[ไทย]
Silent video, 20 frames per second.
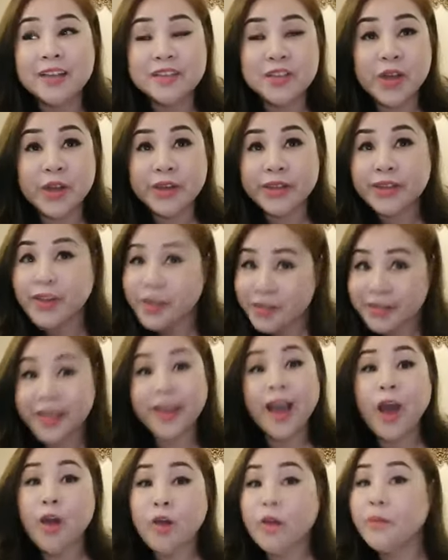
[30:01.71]
ตอนนี้ก็แต่
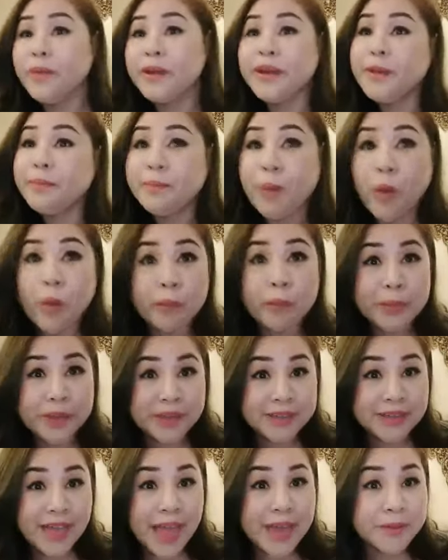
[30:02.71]
เขาก็ไม่ได้ปกปิด
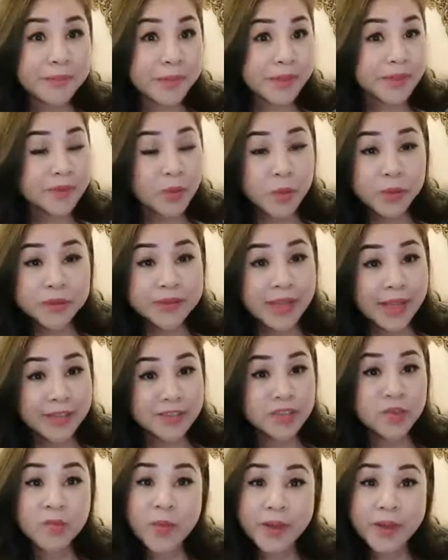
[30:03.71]
การเป็นคนต่างจังหวัด